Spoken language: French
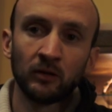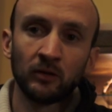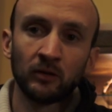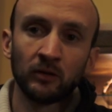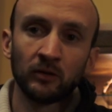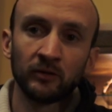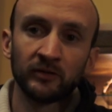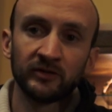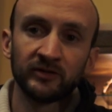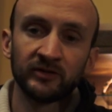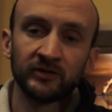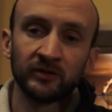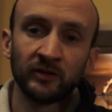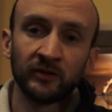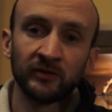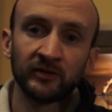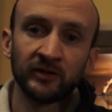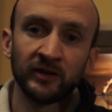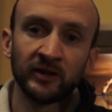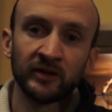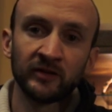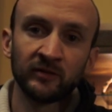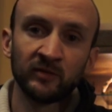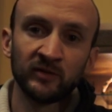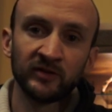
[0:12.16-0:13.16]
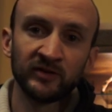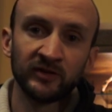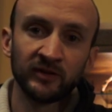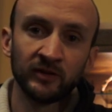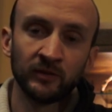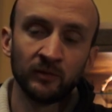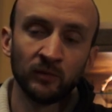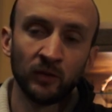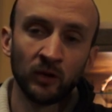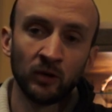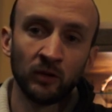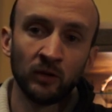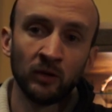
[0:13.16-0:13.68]
en disant
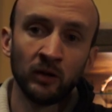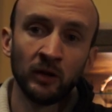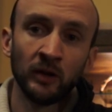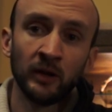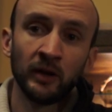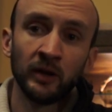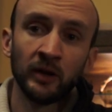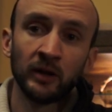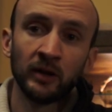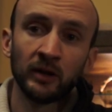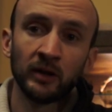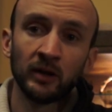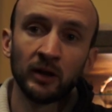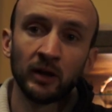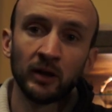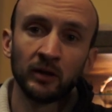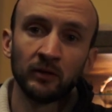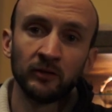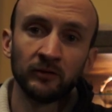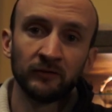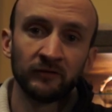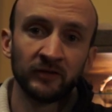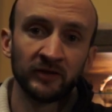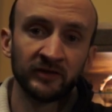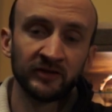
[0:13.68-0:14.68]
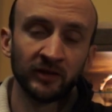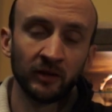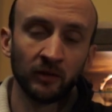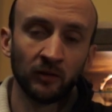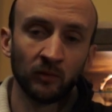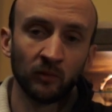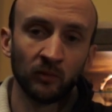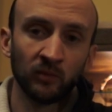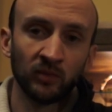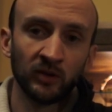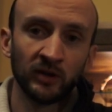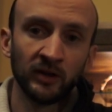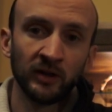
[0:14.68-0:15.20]
explicitement qu'elle devait
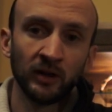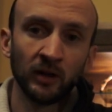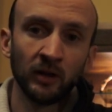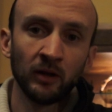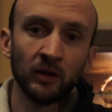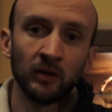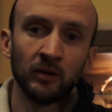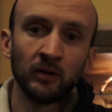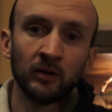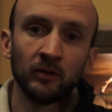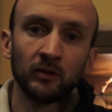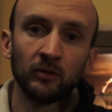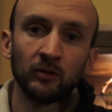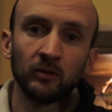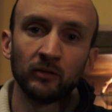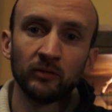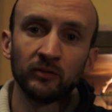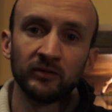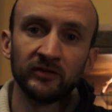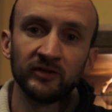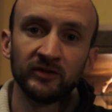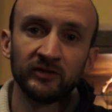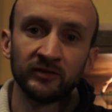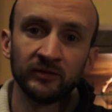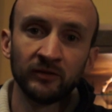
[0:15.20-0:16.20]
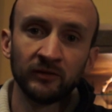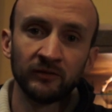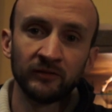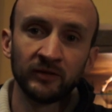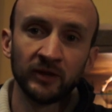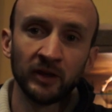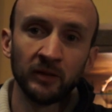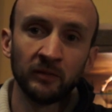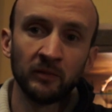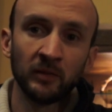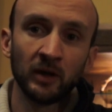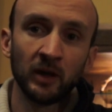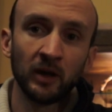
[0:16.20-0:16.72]
s'accomplir au
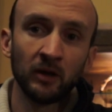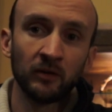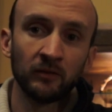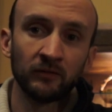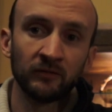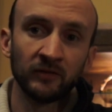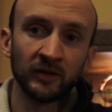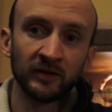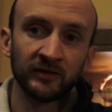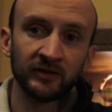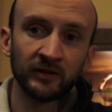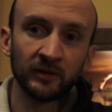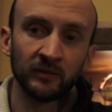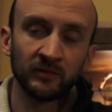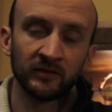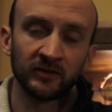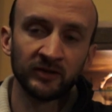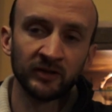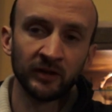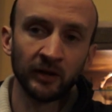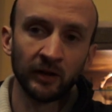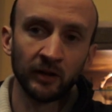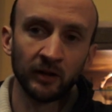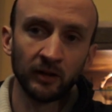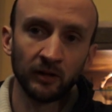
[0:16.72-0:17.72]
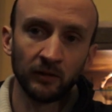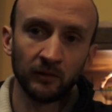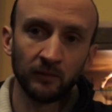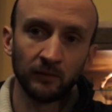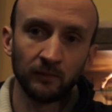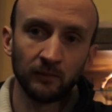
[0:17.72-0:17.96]
XIXe et au XXe siècle.